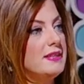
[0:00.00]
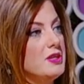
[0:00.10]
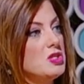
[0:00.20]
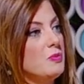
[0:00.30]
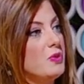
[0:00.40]

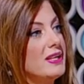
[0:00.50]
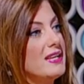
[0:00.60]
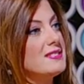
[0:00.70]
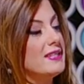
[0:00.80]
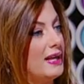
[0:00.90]
ثاني شيء ممكن
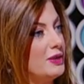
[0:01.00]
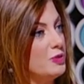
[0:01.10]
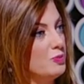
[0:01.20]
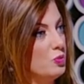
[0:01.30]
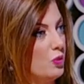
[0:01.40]
ياثر على
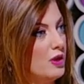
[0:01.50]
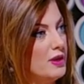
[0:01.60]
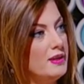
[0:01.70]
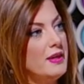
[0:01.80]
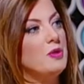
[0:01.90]
نموه
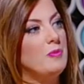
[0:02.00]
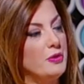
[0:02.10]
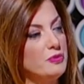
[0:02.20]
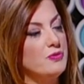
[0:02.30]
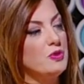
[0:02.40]
لانه
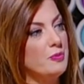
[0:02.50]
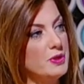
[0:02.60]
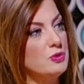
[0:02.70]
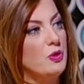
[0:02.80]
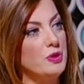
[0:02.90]
معروف انه
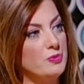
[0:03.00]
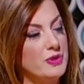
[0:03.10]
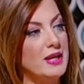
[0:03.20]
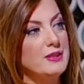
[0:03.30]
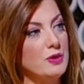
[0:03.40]
برضه
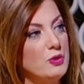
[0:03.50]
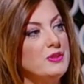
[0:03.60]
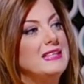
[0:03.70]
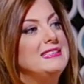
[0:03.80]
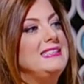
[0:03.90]
هرمونات
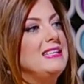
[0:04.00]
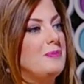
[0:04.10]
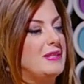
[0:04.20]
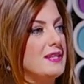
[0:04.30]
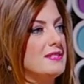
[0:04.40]
الغده
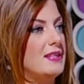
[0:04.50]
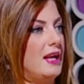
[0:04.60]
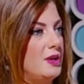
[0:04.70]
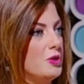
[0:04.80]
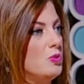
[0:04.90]
كثير بتاثر
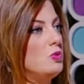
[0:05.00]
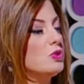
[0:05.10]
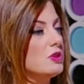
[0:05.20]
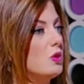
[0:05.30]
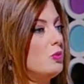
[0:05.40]
على نمو
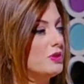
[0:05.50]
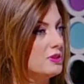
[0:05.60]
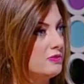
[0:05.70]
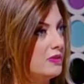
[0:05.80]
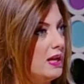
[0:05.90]
وتطور
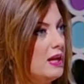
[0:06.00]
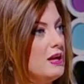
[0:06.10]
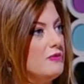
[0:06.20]
الطفل